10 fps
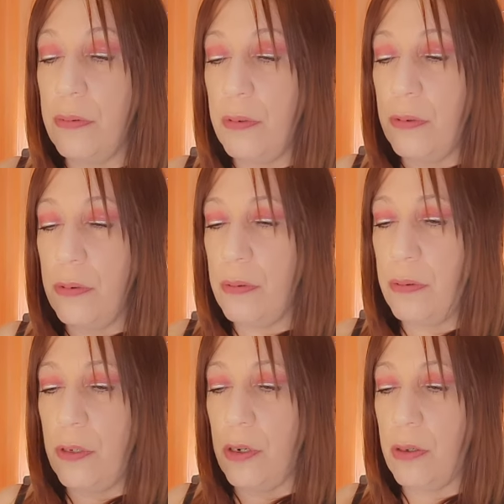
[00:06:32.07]

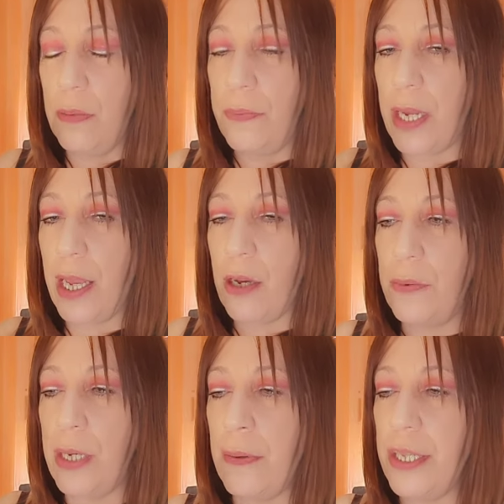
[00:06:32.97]
mm, no, porque es
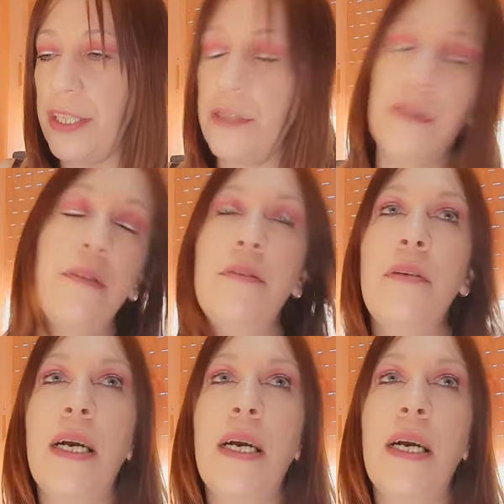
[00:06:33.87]
como un aviso, ¿no?